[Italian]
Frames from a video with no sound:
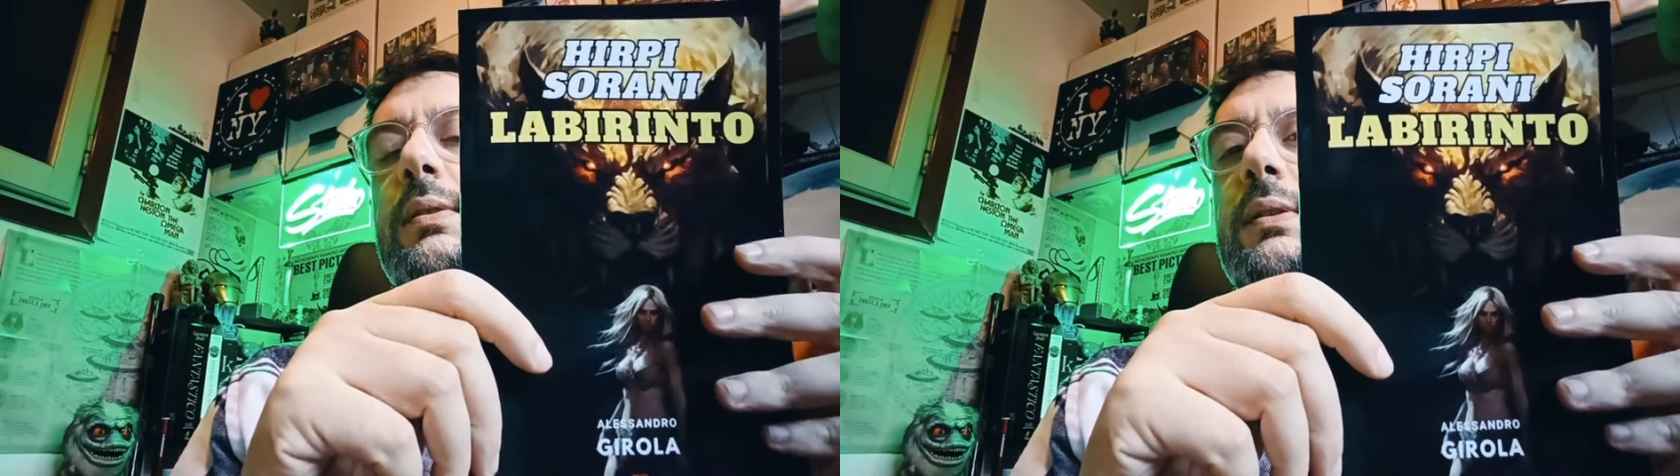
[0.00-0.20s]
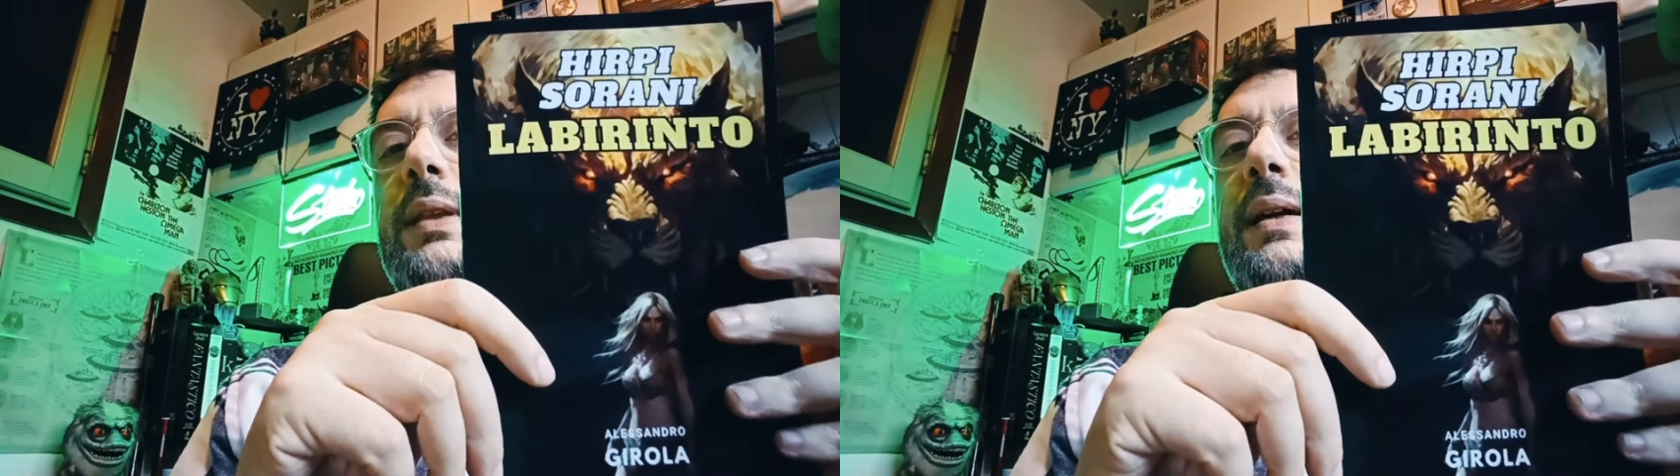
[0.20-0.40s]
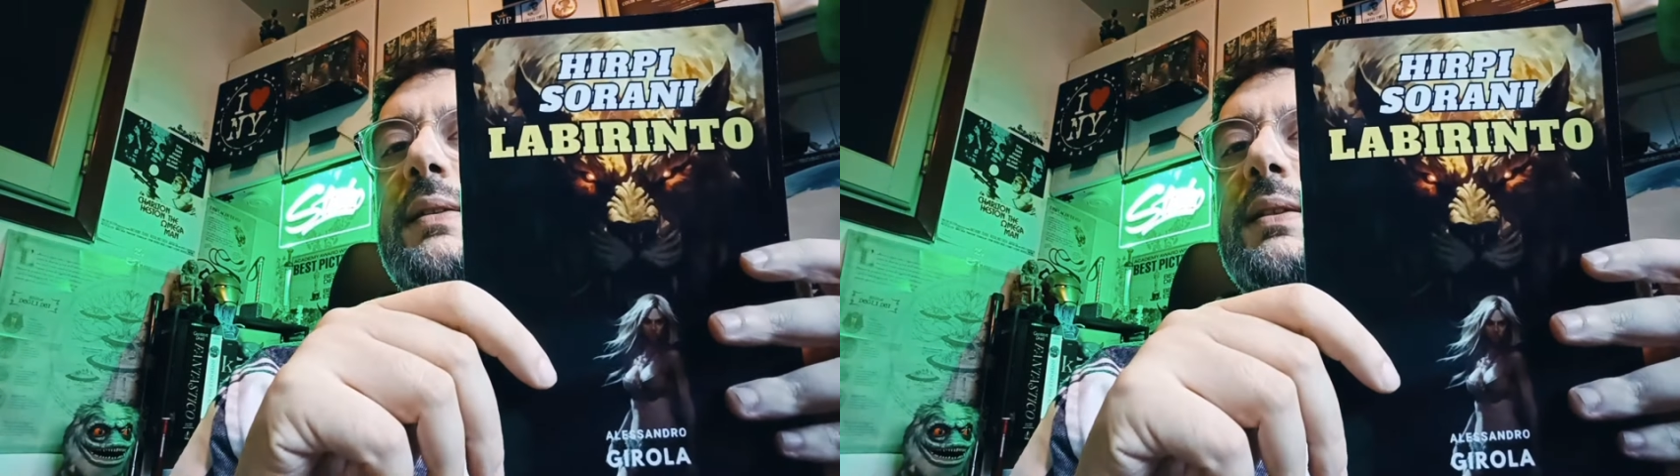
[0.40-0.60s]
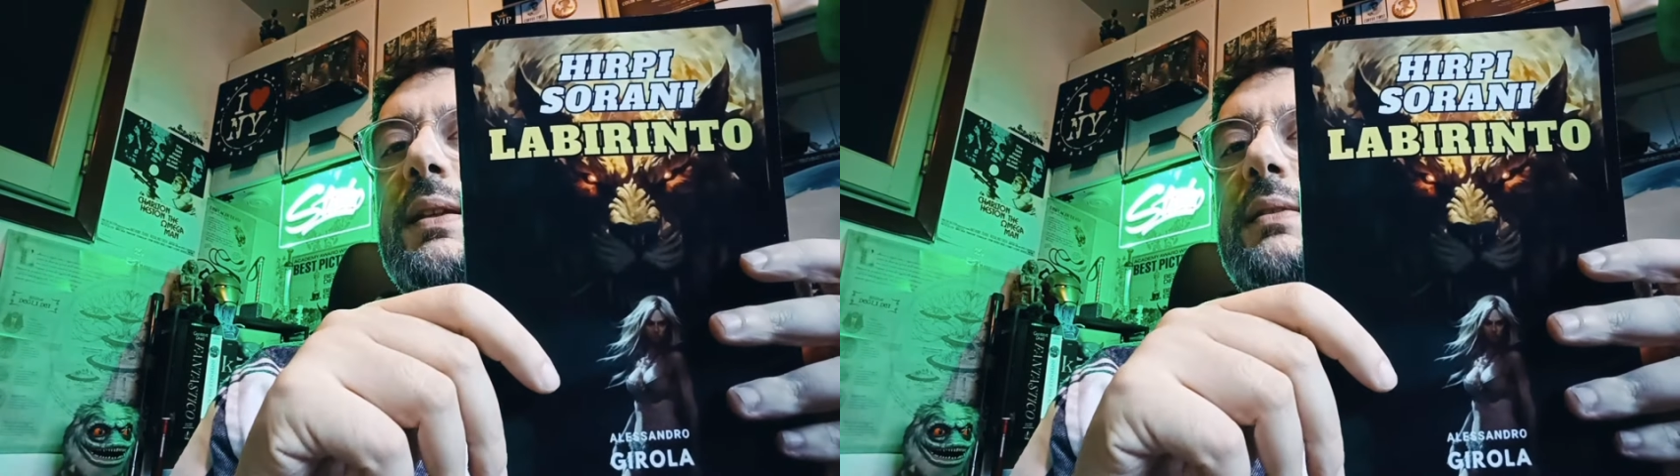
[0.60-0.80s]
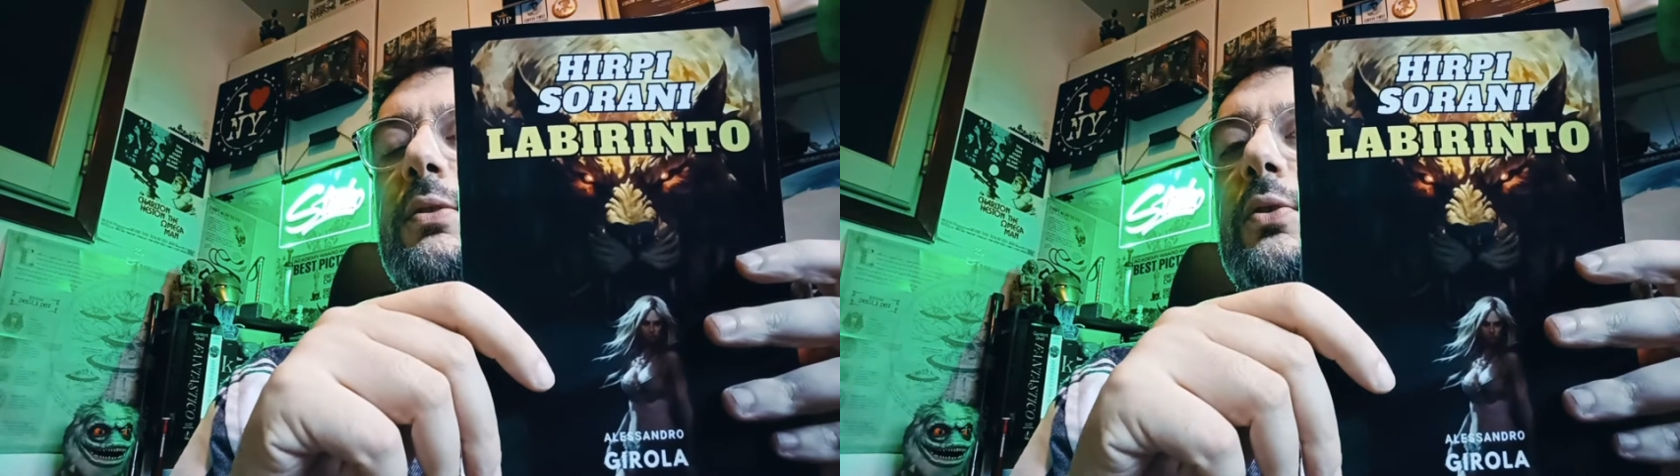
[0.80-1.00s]
da
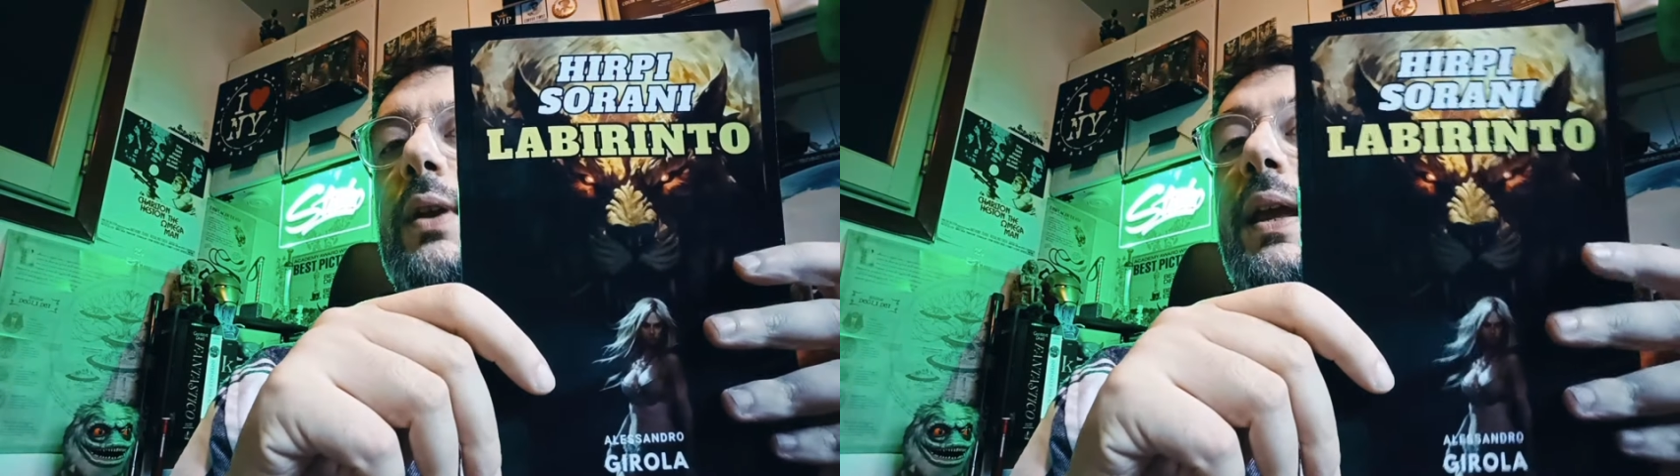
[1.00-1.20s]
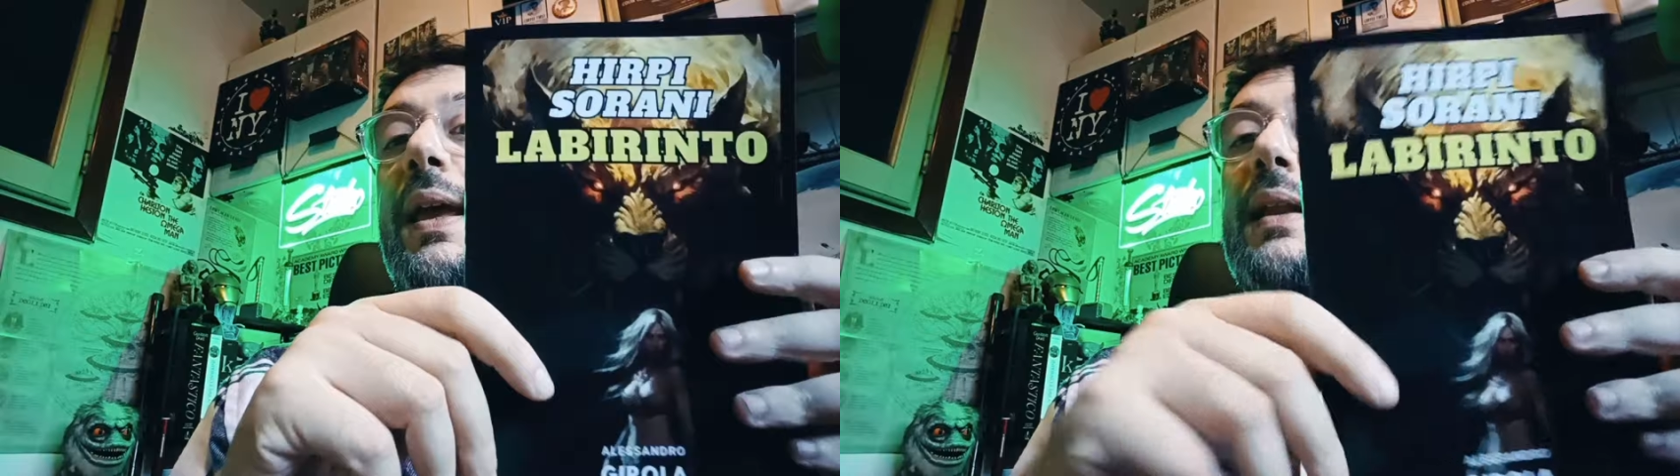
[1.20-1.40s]
scrittore e